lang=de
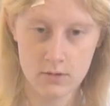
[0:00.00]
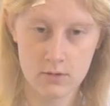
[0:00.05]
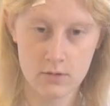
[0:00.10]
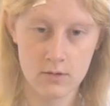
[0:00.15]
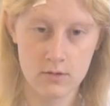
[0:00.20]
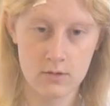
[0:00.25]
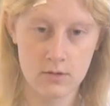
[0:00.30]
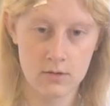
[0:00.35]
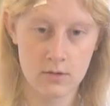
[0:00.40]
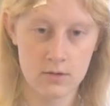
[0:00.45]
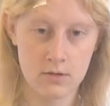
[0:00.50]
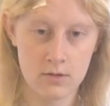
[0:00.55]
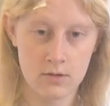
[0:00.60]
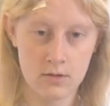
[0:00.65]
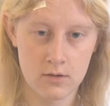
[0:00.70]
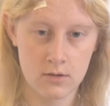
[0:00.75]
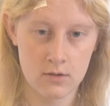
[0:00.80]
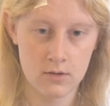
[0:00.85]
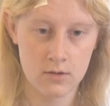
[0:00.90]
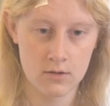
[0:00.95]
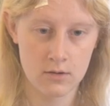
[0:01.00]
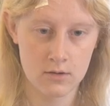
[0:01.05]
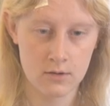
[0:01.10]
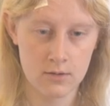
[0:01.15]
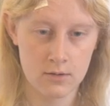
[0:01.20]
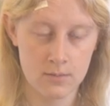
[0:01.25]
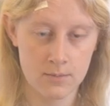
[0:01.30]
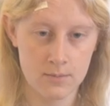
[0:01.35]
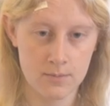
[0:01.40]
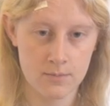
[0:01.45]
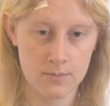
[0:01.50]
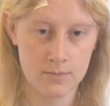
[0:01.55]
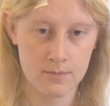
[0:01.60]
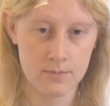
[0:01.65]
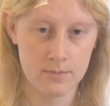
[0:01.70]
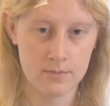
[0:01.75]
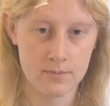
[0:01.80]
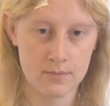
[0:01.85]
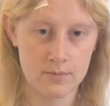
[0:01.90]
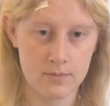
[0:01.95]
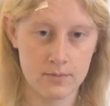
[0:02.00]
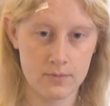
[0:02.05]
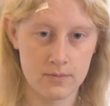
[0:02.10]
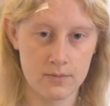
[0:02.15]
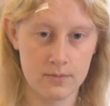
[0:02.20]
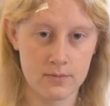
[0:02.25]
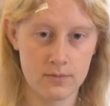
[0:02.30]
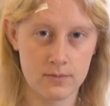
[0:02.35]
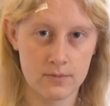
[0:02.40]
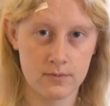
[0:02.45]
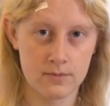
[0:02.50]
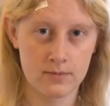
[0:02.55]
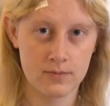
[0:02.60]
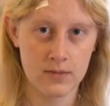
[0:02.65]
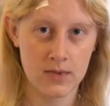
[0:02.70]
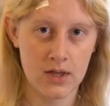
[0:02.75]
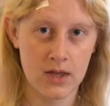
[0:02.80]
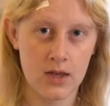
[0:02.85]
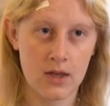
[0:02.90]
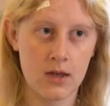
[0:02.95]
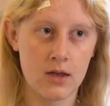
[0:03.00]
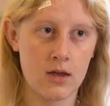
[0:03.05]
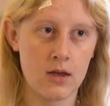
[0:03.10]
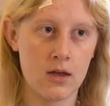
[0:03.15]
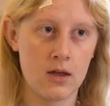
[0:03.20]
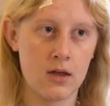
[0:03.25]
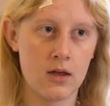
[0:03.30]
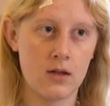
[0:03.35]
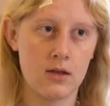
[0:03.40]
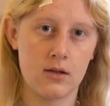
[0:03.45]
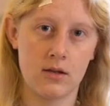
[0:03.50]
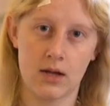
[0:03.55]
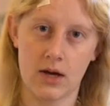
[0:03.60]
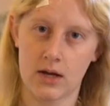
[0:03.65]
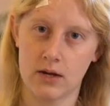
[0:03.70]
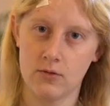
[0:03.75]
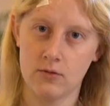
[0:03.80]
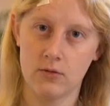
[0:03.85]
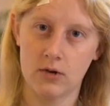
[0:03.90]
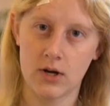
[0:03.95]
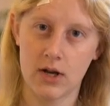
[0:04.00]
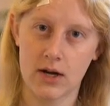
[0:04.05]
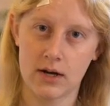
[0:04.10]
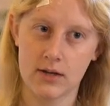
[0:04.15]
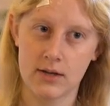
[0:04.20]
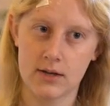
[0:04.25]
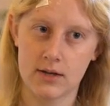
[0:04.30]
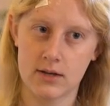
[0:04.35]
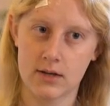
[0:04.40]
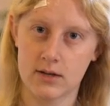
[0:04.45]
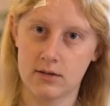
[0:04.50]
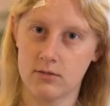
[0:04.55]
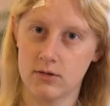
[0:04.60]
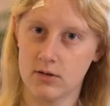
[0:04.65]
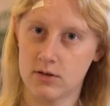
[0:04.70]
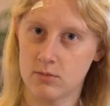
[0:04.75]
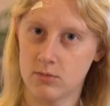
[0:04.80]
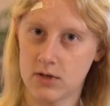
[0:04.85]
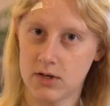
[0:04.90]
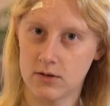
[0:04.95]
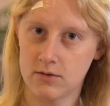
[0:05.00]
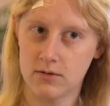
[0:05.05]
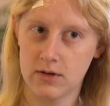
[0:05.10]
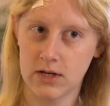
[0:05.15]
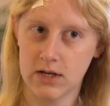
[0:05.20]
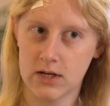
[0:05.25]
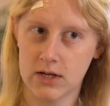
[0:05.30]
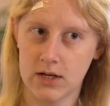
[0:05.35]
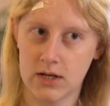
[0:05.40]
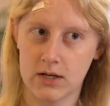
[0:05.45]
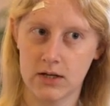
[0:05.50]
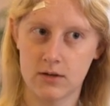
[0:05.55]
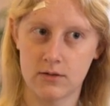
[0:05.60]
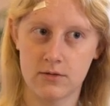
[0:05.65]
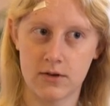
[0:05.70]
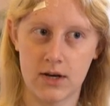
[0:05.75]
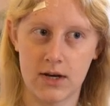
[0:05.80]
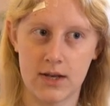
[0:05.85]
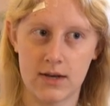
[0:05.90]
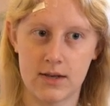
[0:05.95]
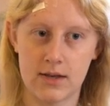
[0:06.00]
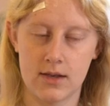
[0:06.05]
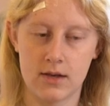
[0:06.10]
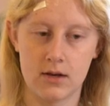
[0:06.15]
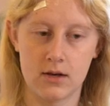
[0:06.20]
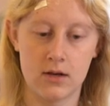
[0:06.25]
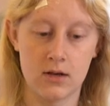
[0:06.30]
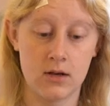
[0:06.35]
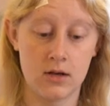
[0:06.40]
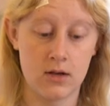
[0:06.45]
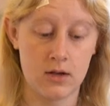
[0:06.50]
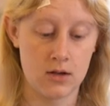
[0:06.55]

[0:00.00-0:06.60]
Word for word: Wie sah Ihre Kindheit denn überhaupt aus? Sie hatten wohl Angst, dass wir uns mit den Fingernägeln verletzen.